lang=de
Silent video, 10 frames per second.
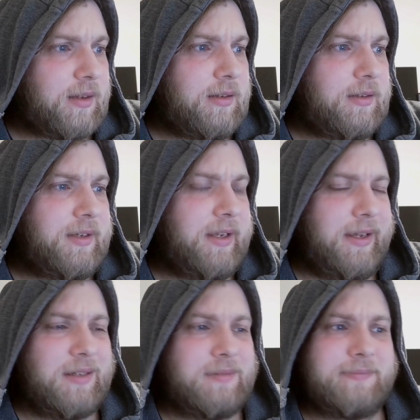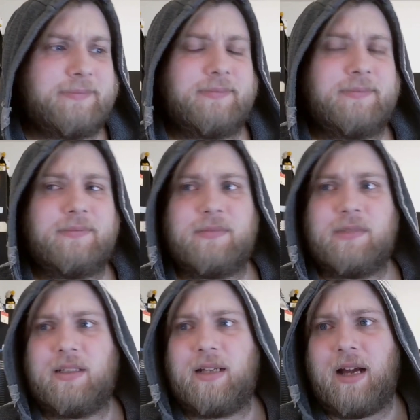Die
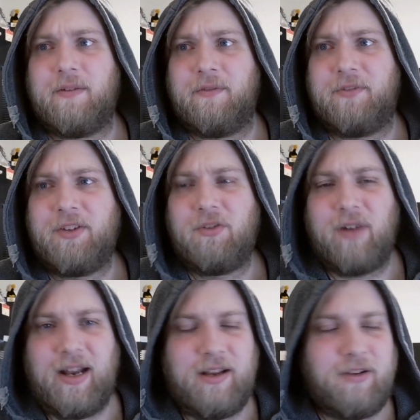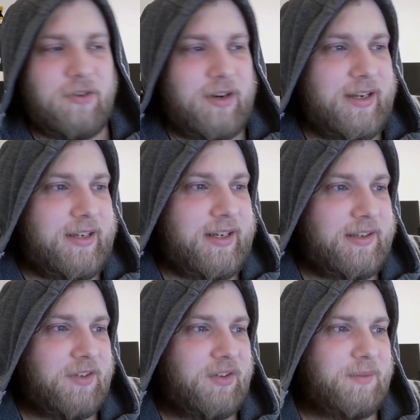visuelle Qualität
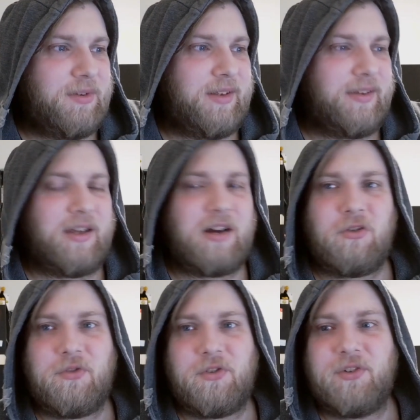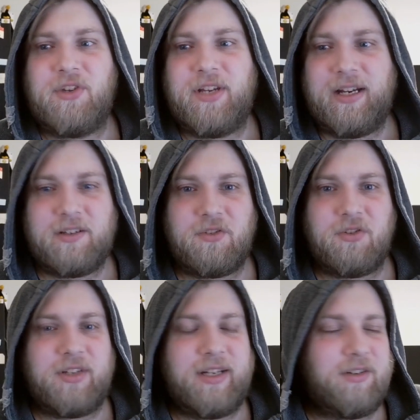des Films ist auch von Szene zu
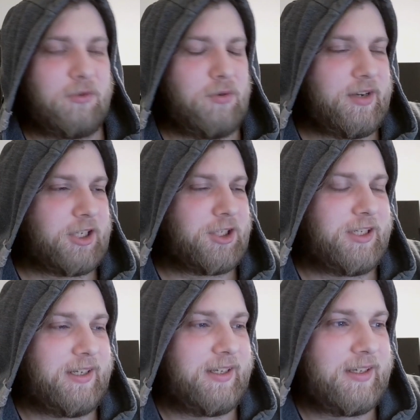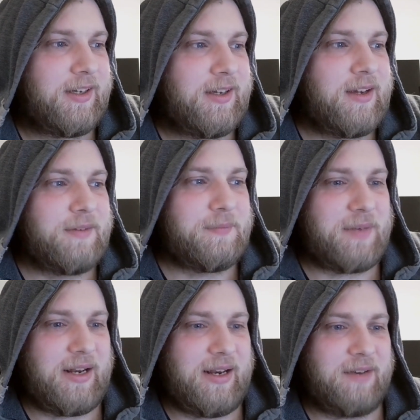Szene unterschiedlich.
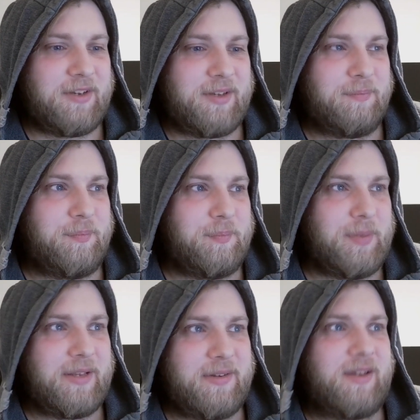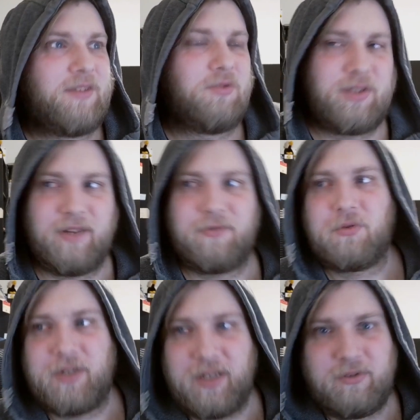Mal etwas besser, so
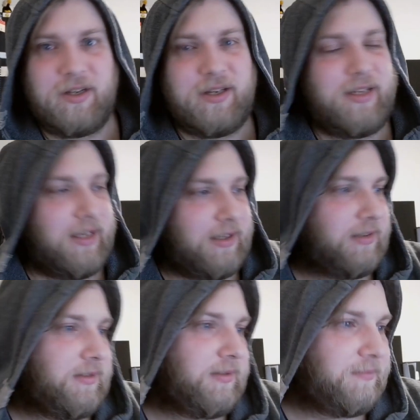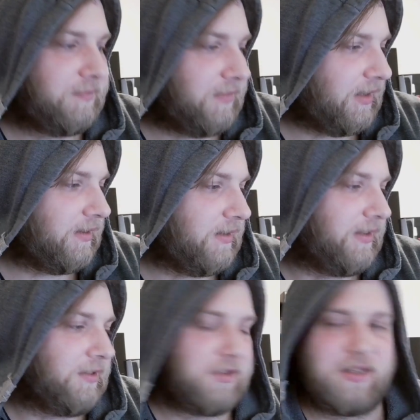DVD-Qualität,
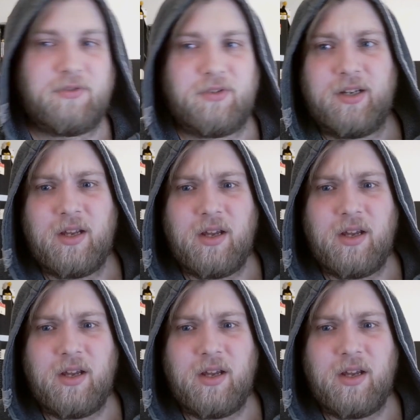ist ja auch eine DVD.